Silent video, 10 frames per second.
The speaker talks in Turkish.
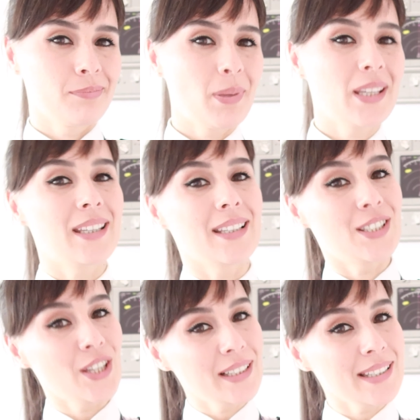
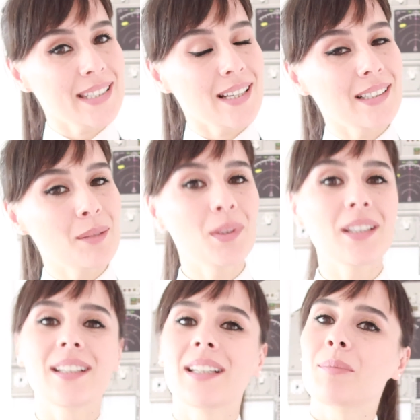Peki checklistlerde
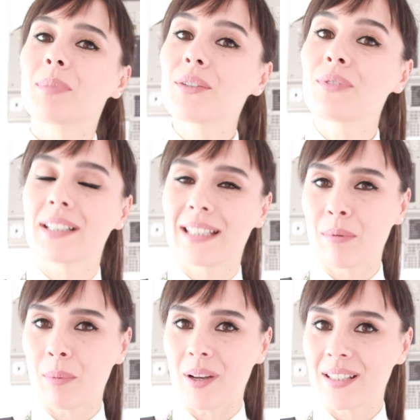mi,
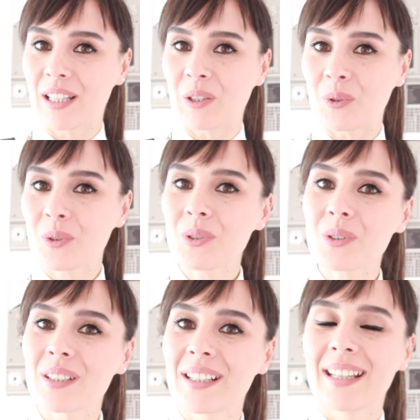briefingte mi bahsediyoruz?
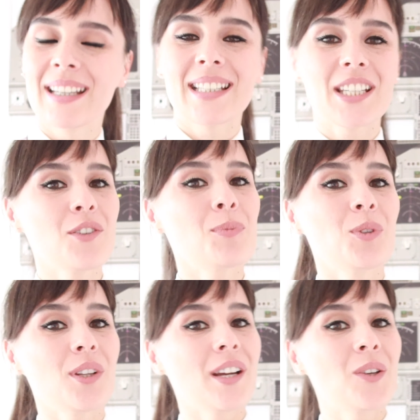Cevap
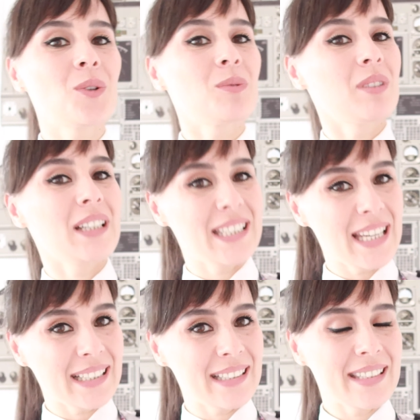olarak yorumlara
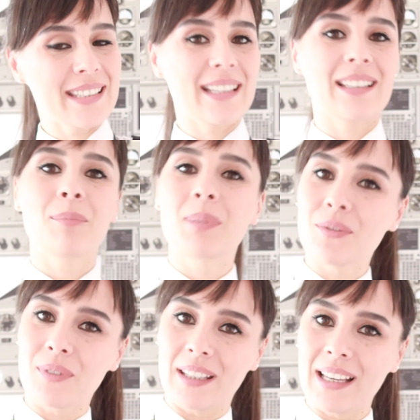checklist ya da
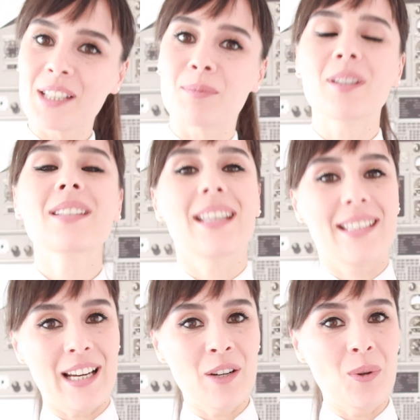briefing yazmanız
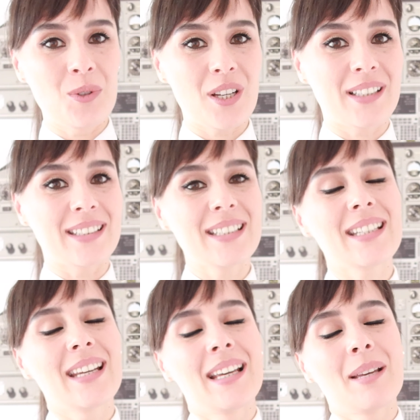yeterli olacaktır.
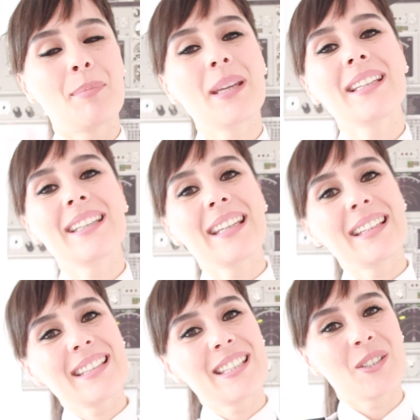Beni
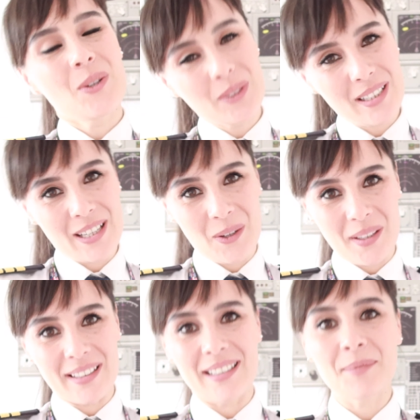dinlediğiniz için çok
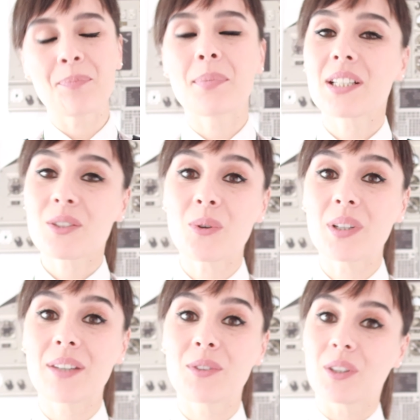teşekkür ederim. Bir
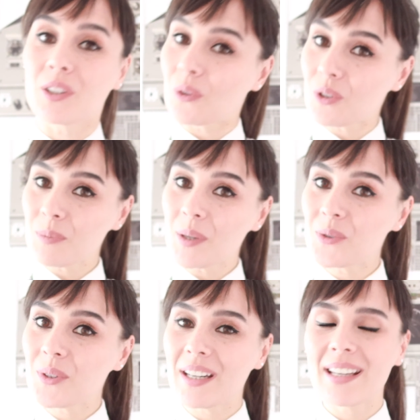sonraki videoda görüşmek
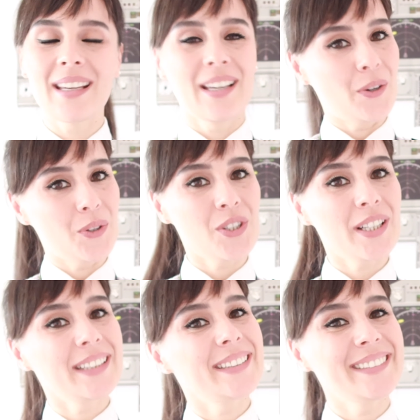üzere.
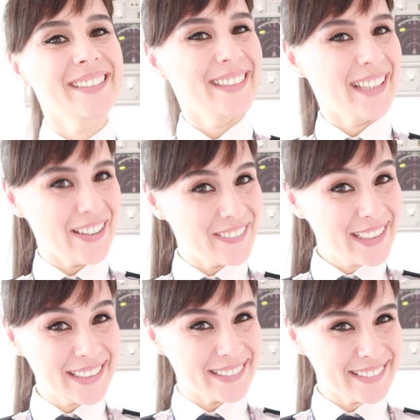Hoşçakalın,
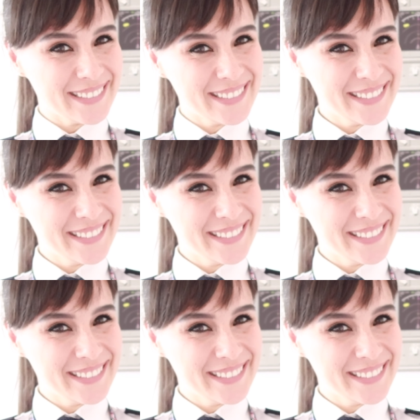evde kalın.